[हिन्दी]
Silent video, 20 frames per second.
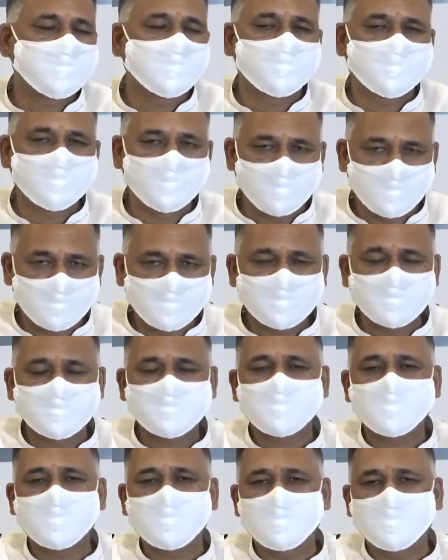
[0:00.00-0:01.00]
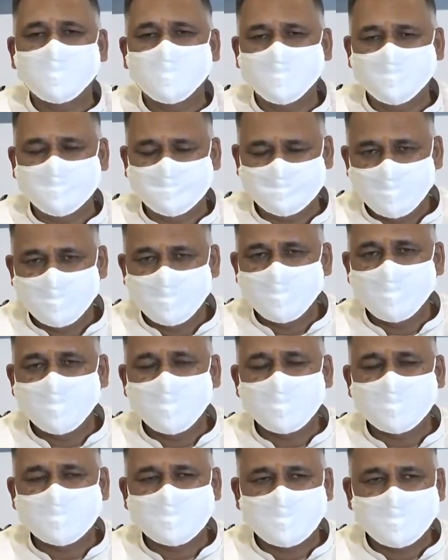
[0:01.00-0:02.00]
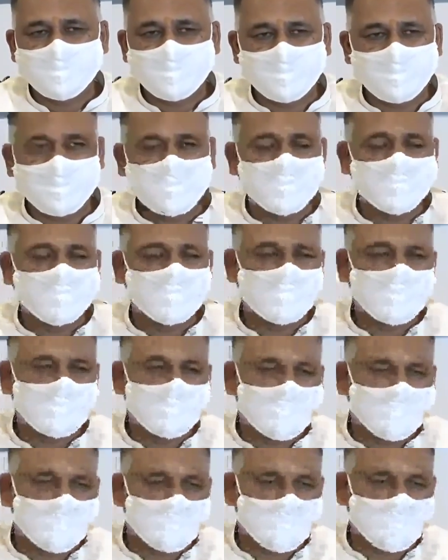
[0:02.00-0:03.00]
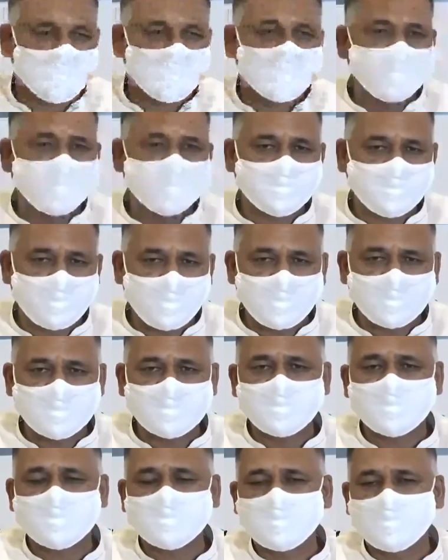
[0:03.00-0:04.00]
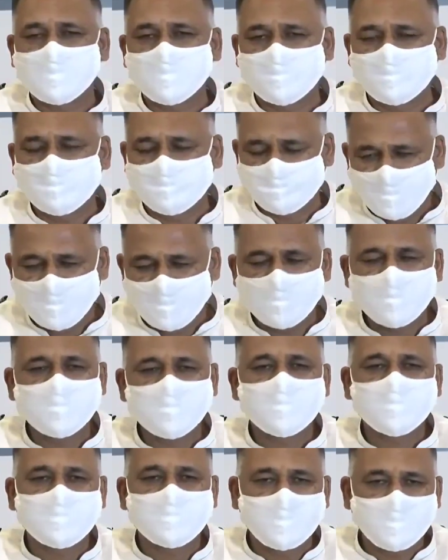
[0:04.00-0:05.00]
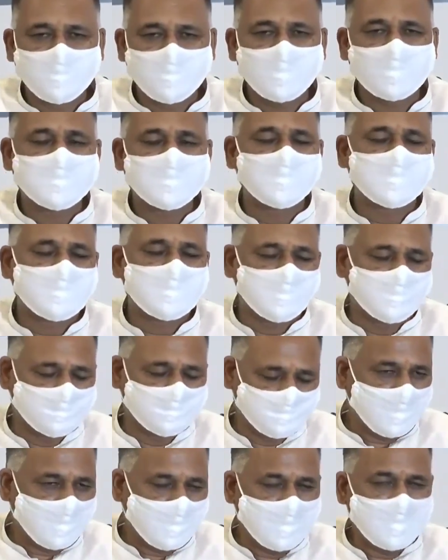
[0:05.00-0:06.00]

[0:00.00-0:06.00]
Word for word: को सुनिश्चित किया है मैं भारत के प्रधानमंत्री के निर्णय का स्वागत करता हूं और उनको धन्यवाद देता हूं।